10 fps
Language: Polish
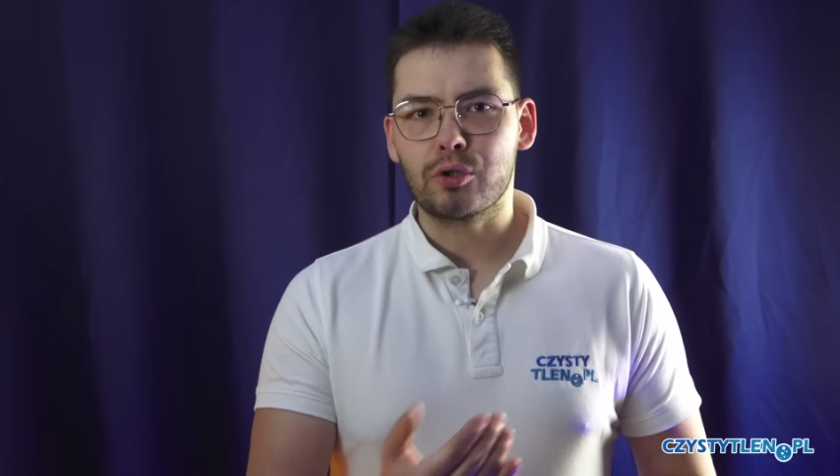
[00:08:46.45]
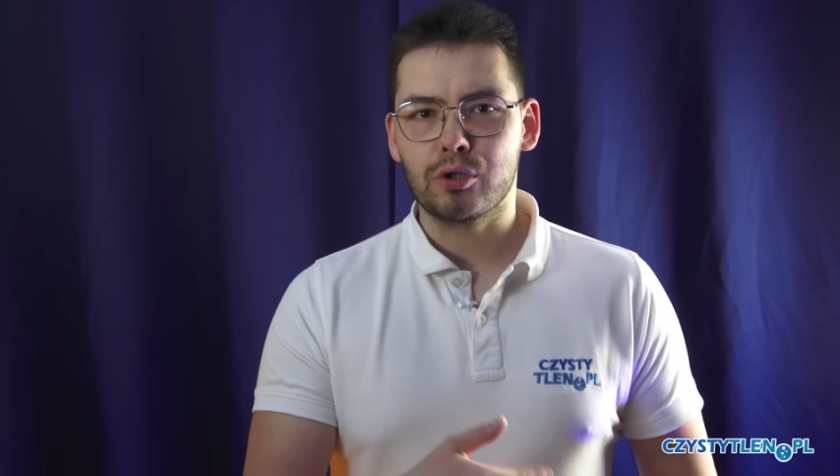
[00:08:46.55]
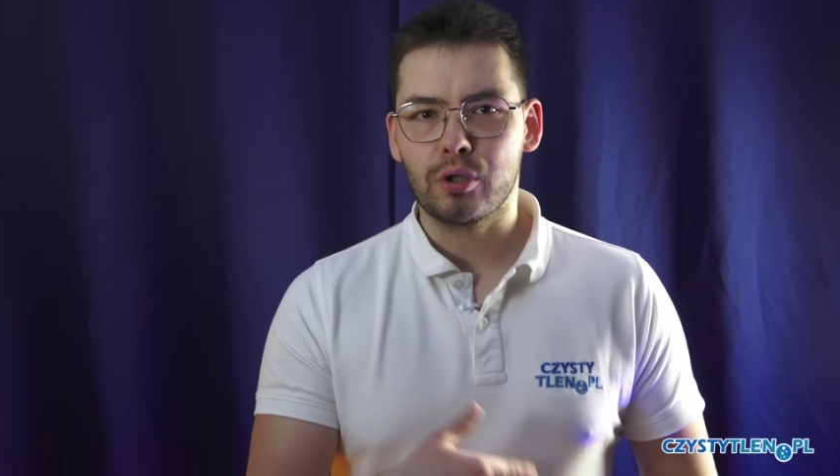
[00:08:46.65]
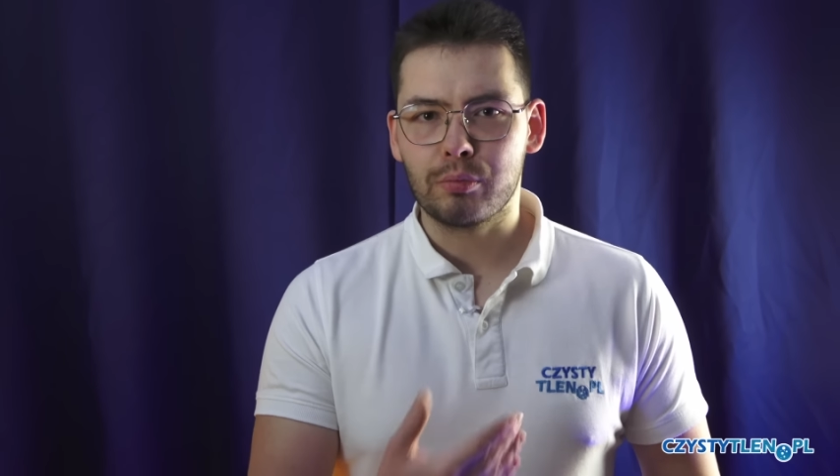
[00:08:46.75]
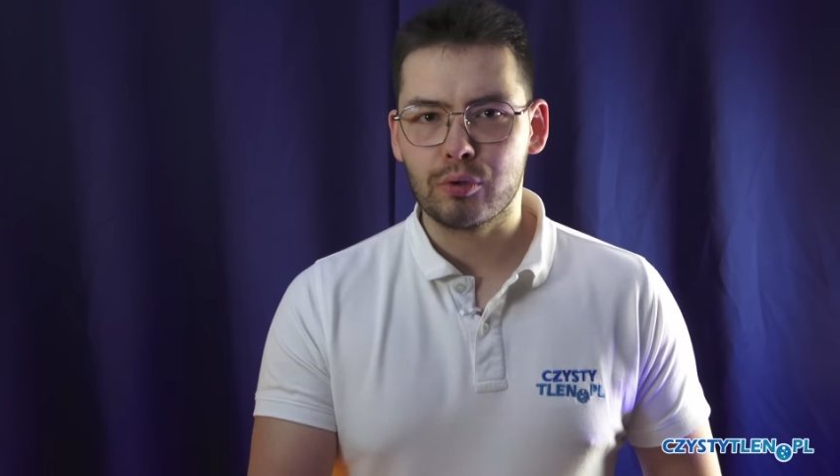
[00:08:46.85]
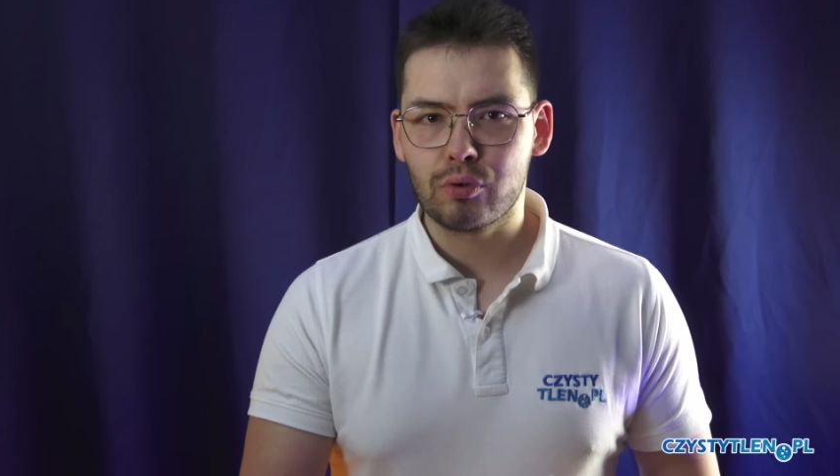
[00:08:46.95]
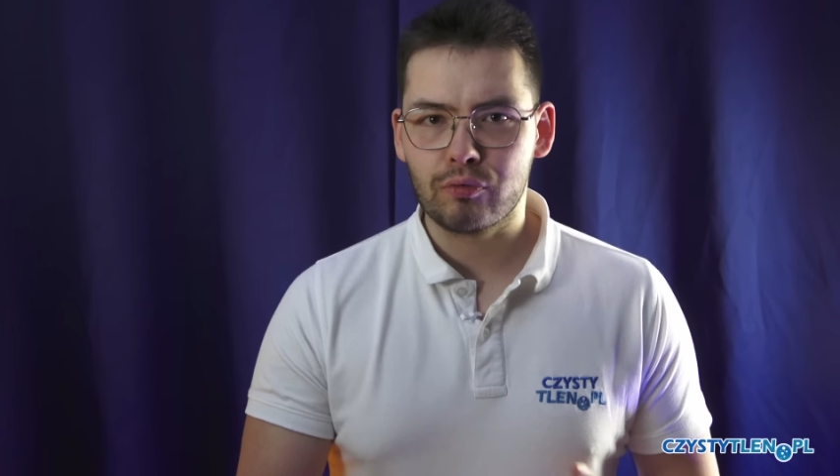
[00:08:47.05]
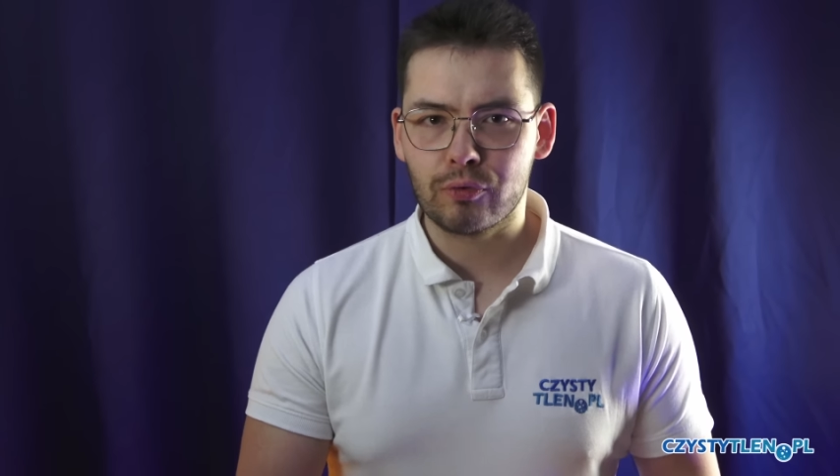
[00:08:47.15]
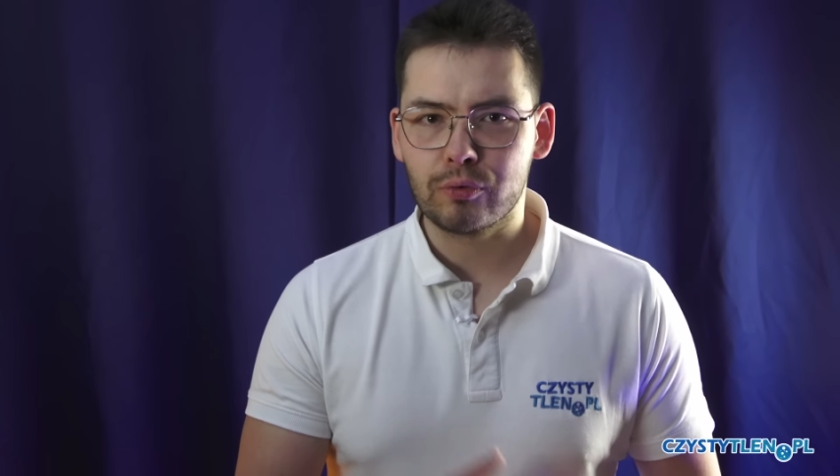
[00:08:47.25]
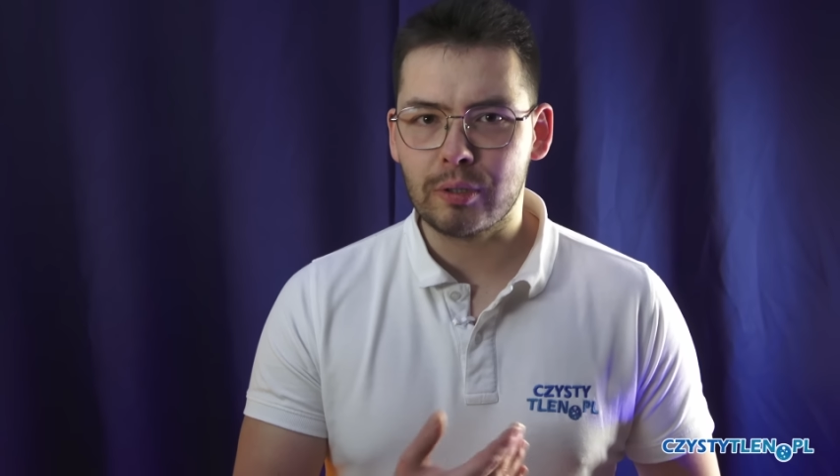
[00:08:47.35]
Cię nie oblodził
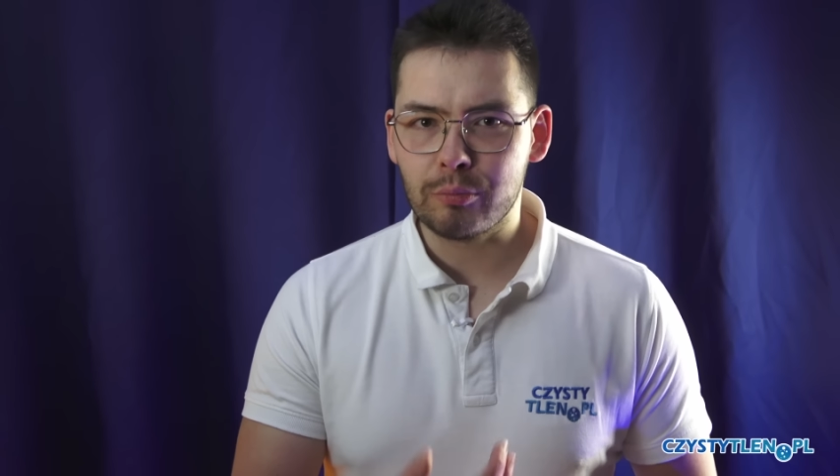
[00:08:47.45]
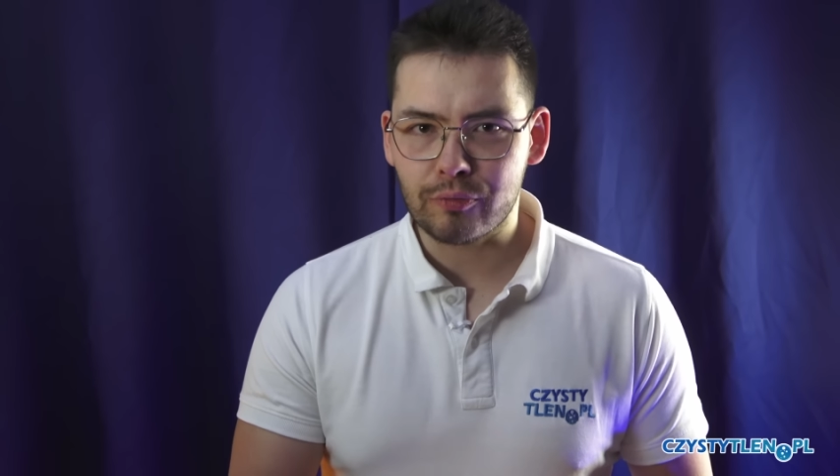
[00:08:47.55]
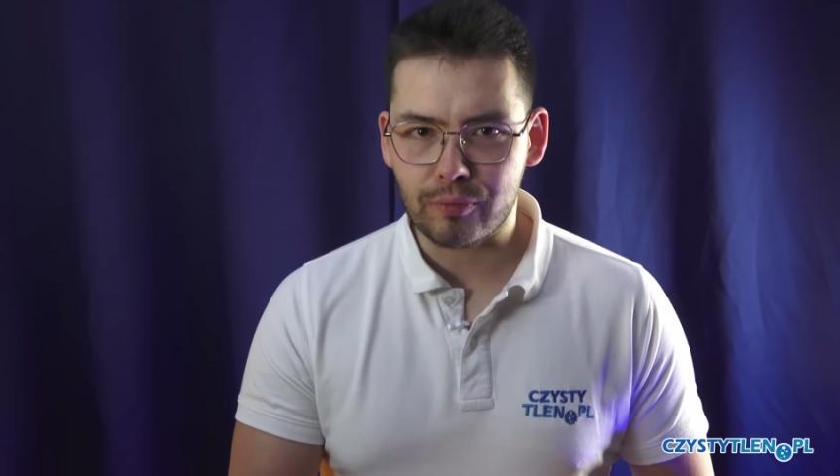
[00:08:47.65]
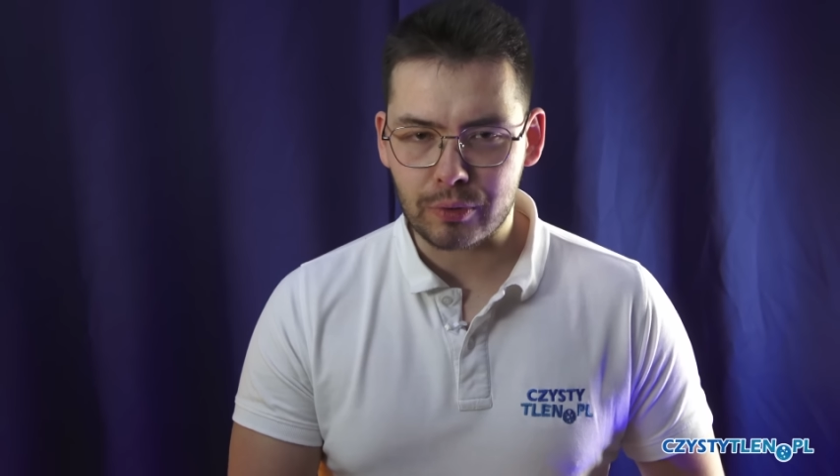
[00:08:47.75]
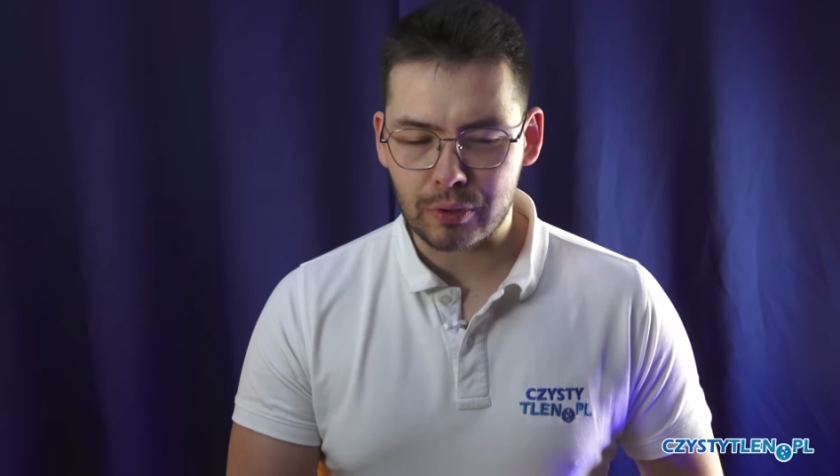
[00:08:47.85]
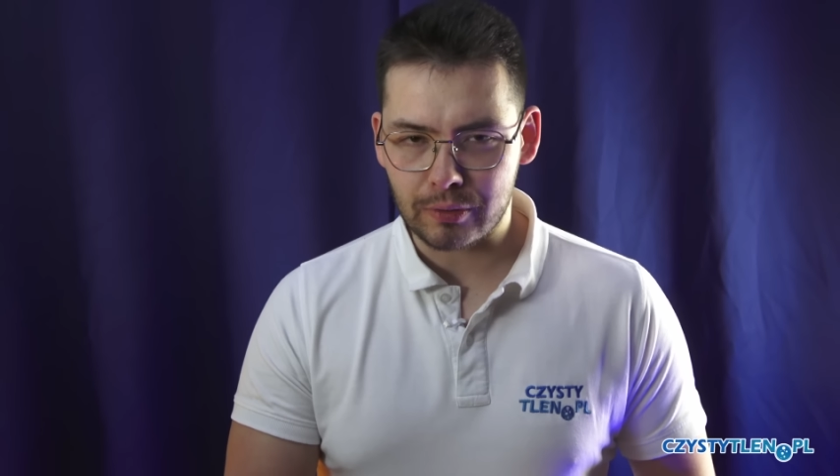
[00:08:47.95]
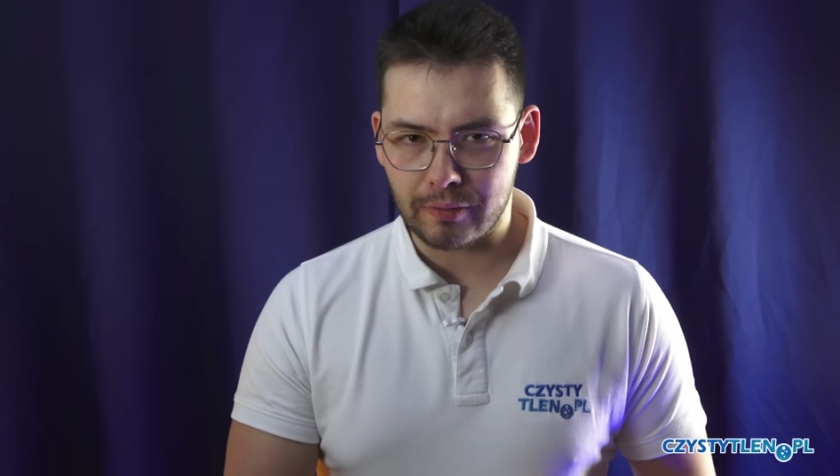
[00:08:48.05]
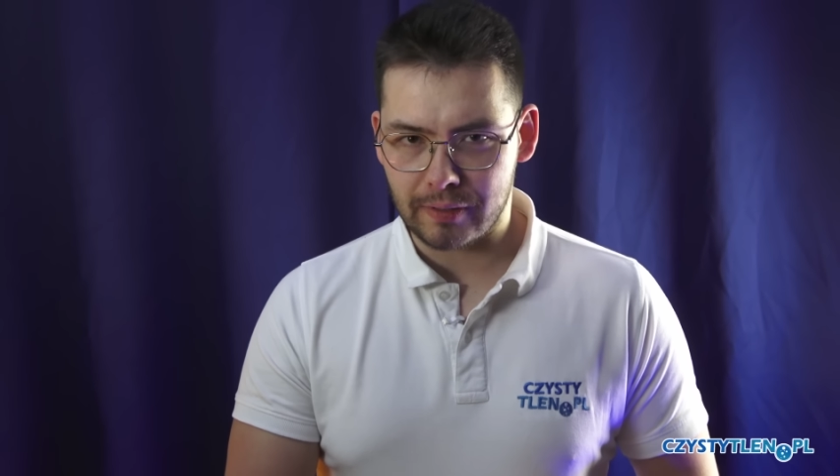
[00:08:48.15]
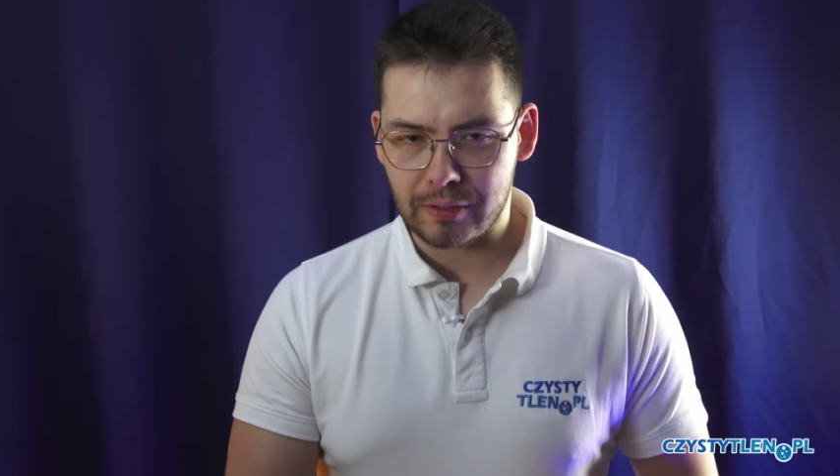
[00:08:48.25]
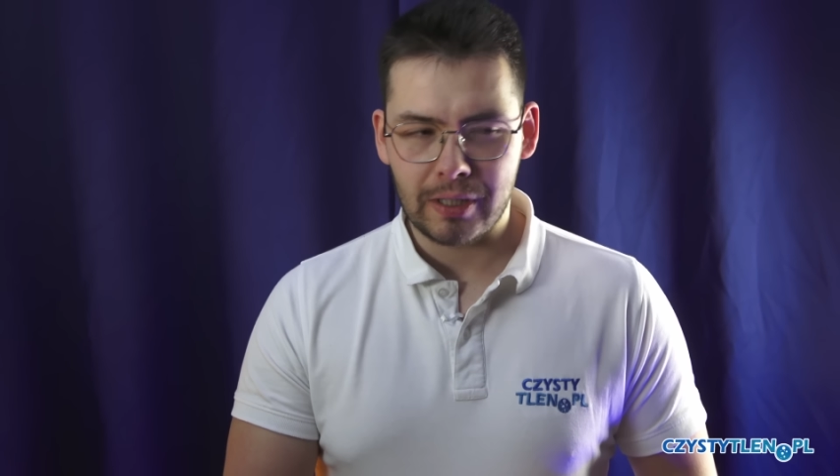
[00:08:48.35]
i w ogóle mógł
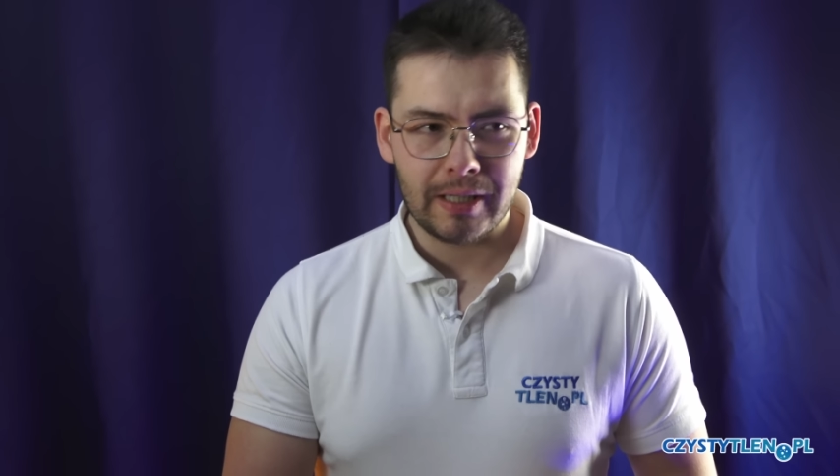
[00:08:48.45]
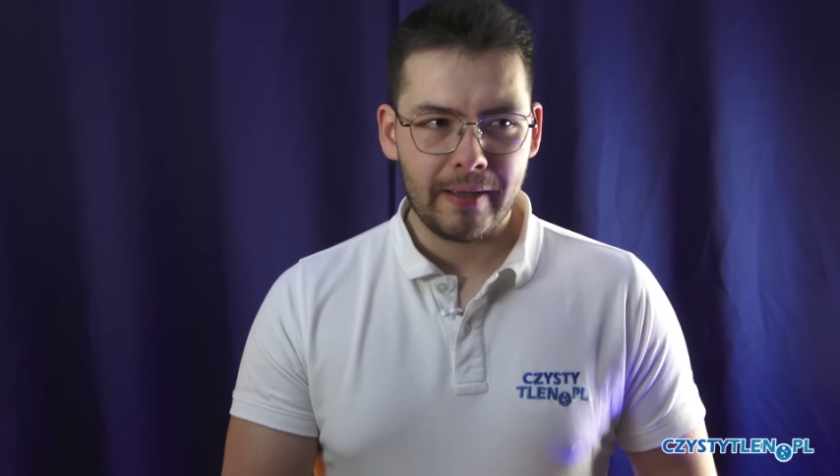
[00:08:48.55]
funkcjonować.